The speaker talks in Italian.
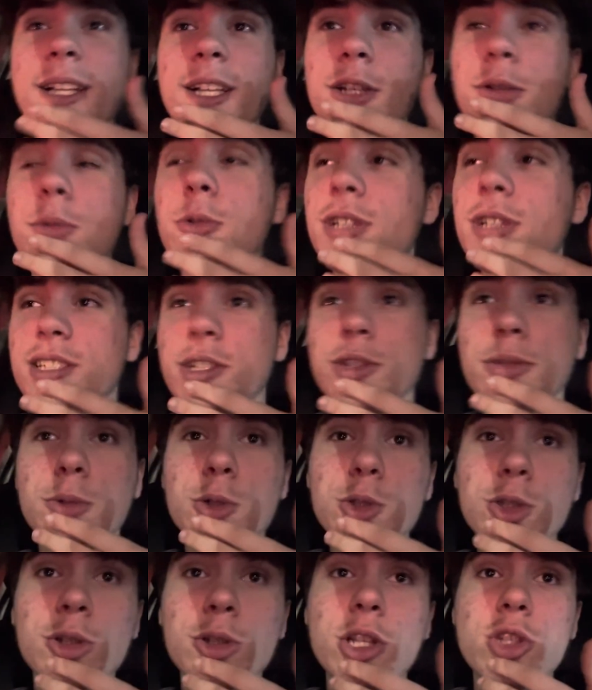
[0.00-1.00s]
Comunque è stato
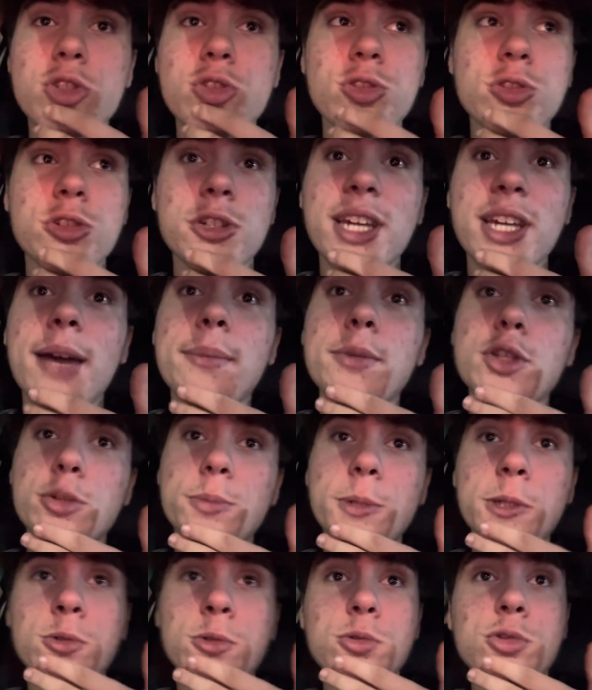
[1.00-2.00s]
molto coraggioso con i cambi,
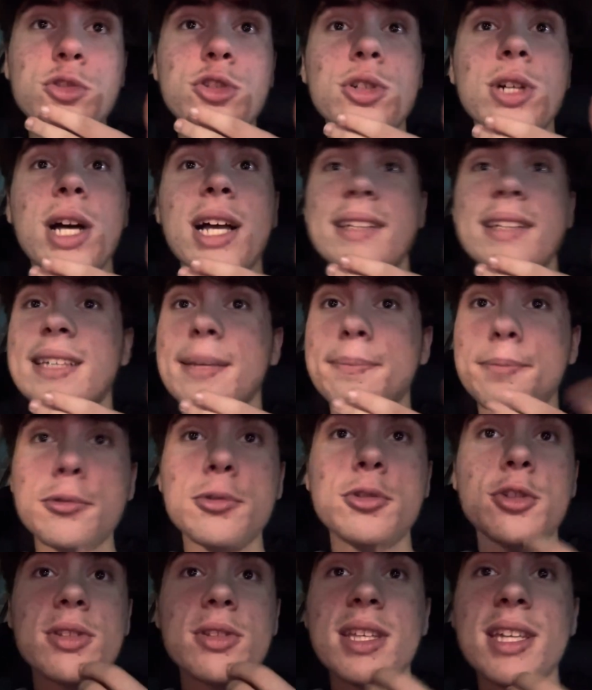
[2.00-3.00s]
soprattutto ha
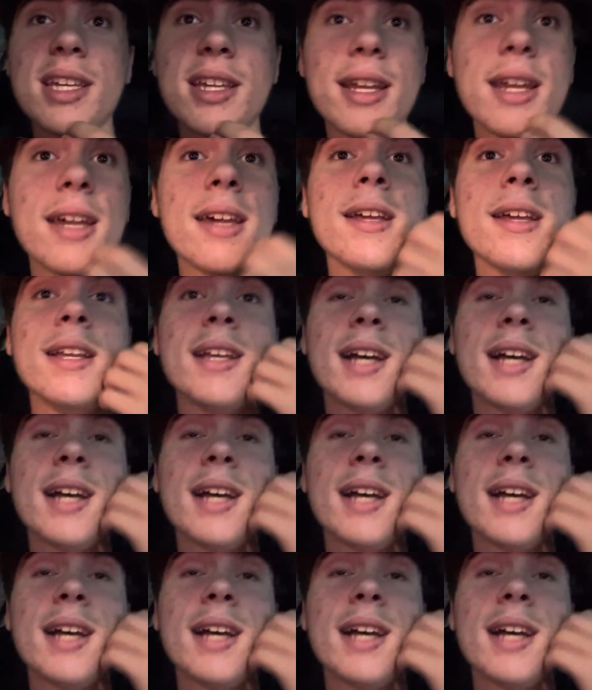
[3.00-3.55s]
saputo dire,